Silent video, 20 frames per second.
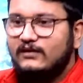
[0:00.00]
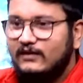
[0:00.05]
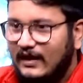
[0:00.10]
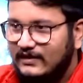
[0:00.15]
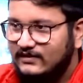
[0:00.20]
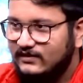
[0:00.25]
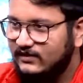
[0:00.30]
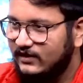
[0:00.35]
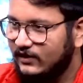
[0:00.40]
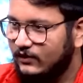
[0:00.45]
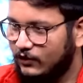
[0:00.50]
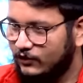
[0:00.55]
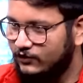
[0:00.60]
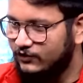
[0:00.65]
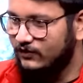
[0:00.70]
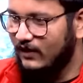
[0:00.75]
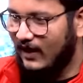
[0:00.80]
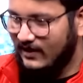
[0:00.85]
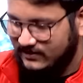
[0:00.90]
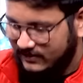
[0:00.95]
রাজনীতি
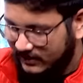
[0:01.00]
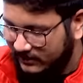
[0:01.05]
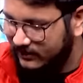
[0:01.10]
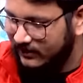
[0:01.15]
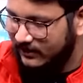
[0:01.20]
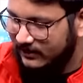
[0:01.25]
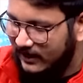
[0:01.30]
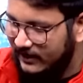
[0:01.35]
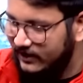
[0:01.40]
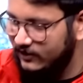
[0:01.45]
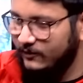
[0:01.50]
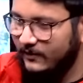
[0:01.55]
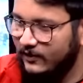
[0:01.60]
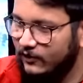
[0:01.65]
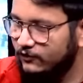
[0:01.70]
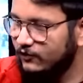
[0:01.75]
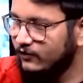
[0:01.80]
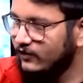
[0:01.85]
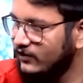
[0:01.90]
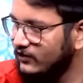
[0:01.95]
করছো না আজকের দিনে দাঁড়িয়ে তোমায়
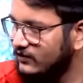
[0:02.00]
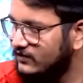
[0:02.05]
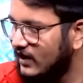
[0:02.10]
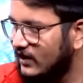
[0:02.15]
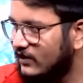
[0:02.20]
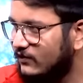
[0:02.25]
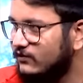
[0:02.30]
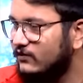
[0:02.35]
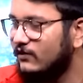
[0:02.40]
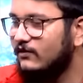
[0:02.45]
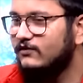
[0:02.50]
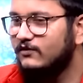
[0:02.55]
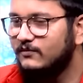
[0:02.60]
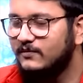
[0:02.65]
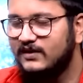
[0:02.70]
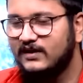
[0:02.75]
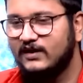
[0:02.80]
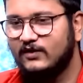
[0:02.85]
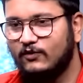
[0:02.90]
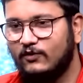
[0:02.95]
নতুন কিছু স্টার্ট করতে হলে
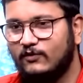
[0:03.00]
তুমি কি